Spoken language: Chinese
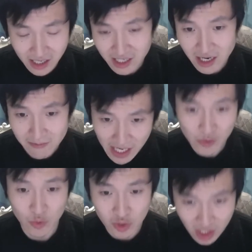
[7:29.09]
一个美
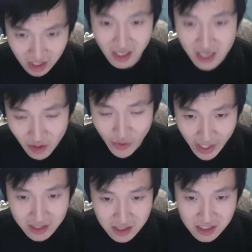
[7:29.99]
女真的认为她
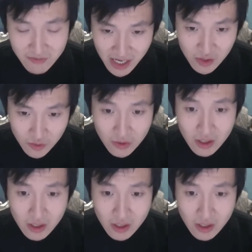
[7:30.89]
自己是美女，